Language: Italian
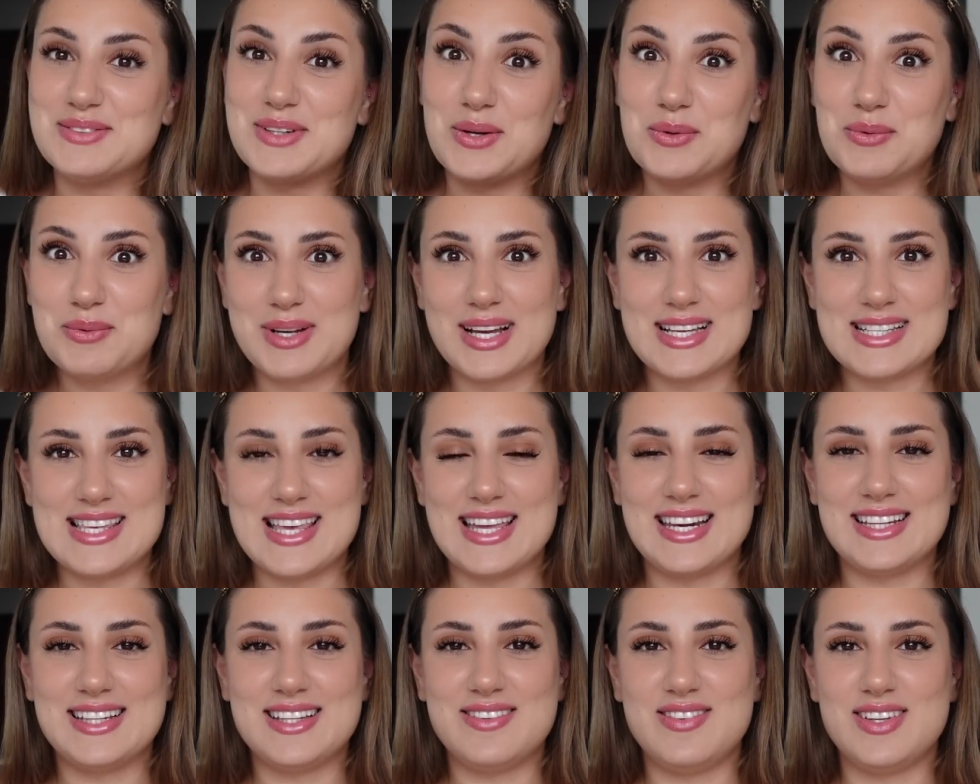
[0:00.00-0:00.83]
una lunga
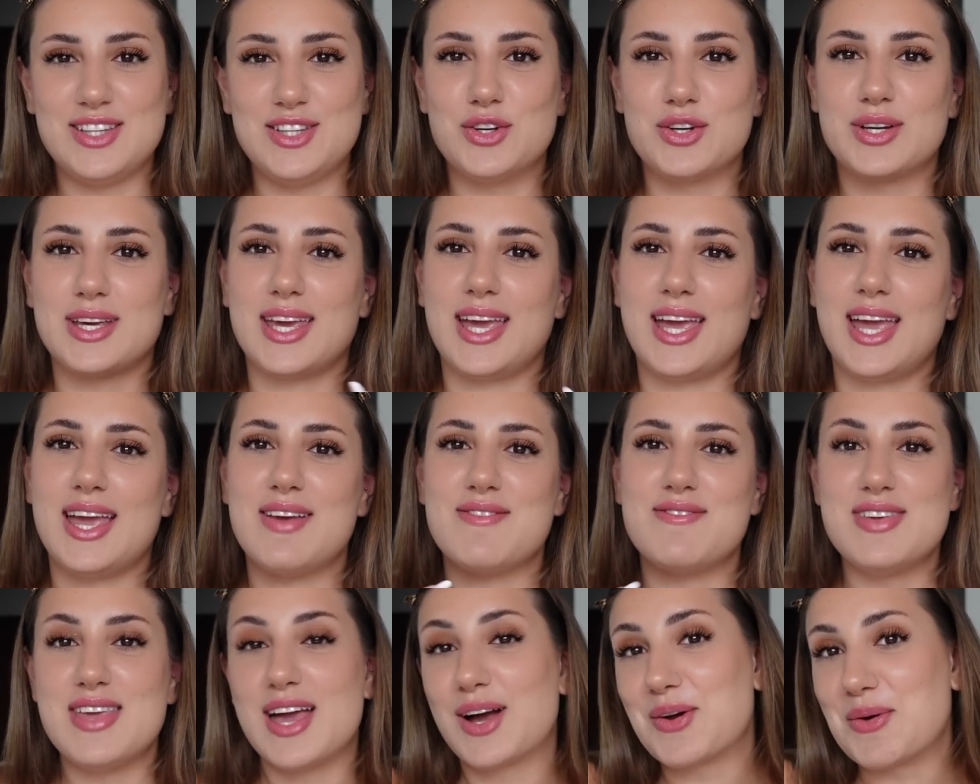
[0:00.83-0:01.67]
serie di video
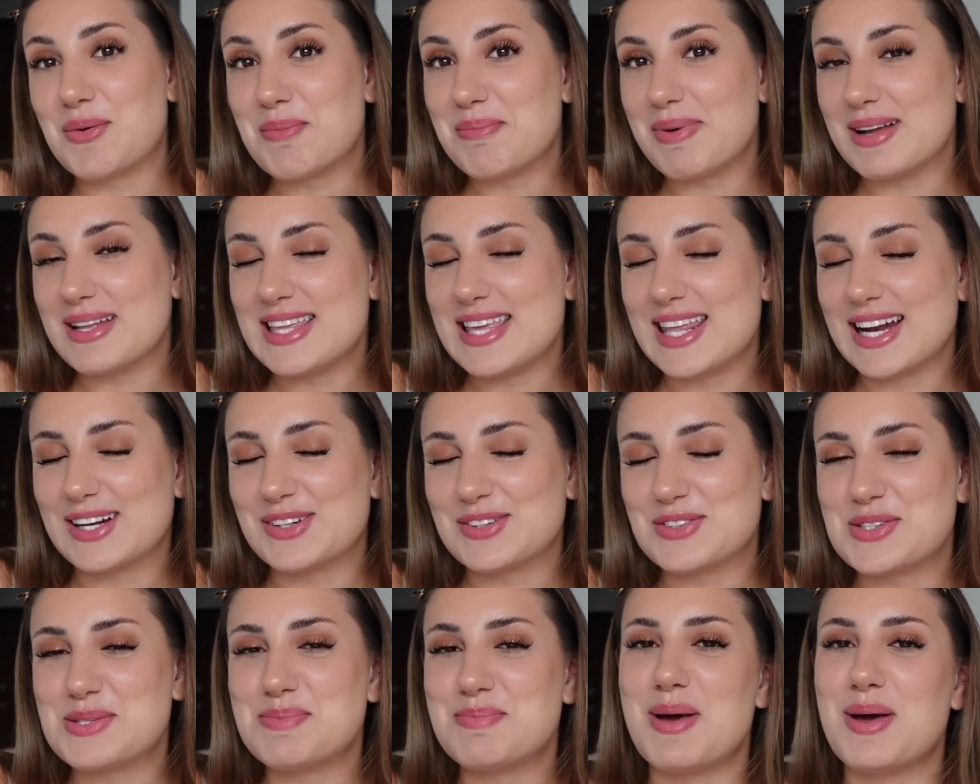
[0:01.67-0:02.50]
che vi
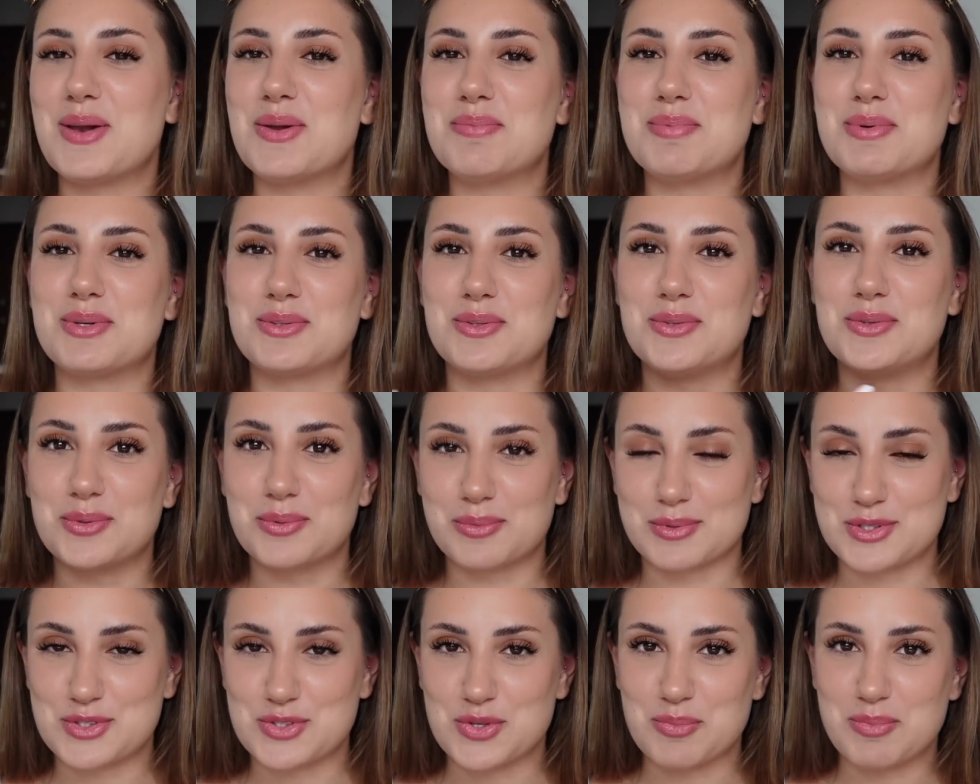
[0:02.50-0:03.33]
accompagneranno spero per tutto
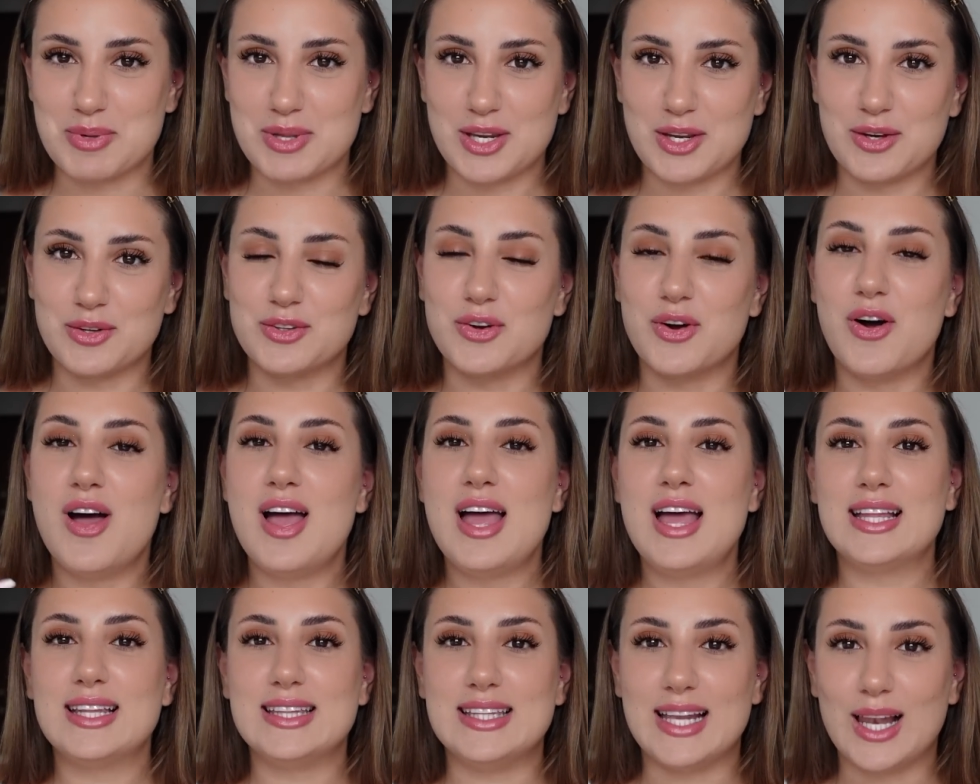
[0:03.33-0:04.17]
questo periodo
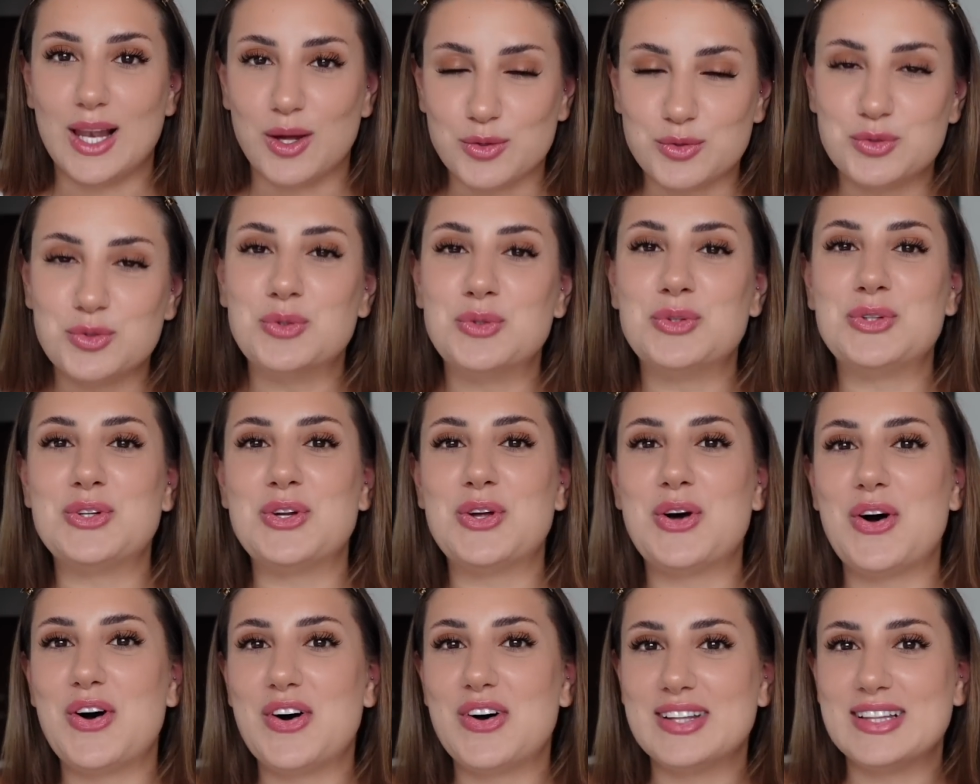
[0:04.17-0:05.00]

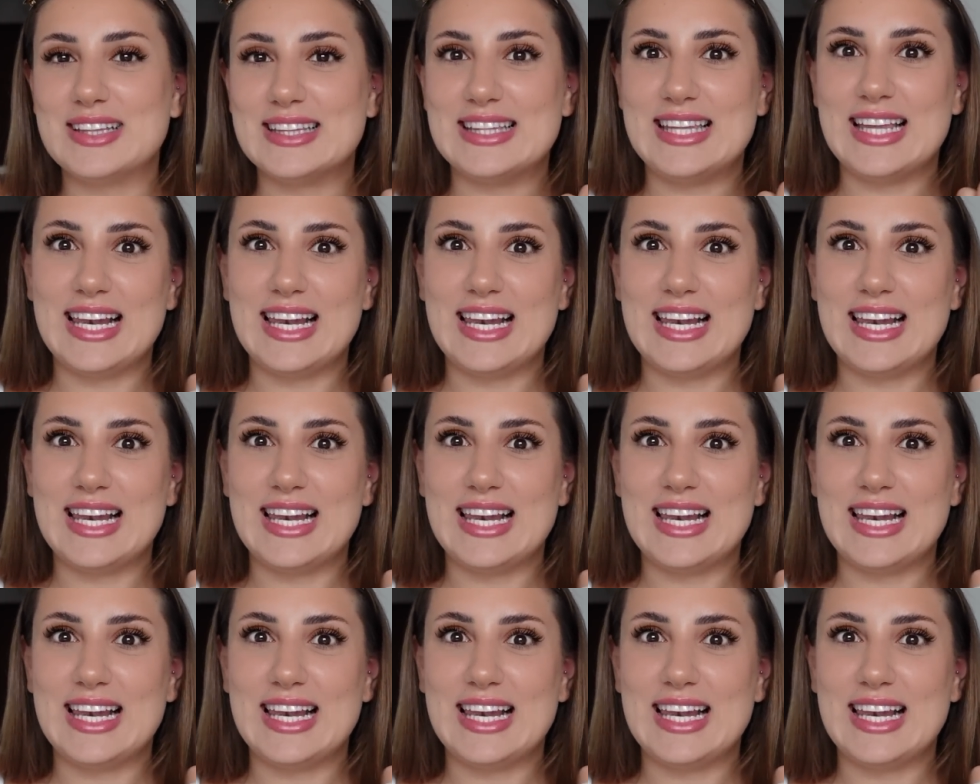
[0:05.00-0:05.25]
dell'autunno,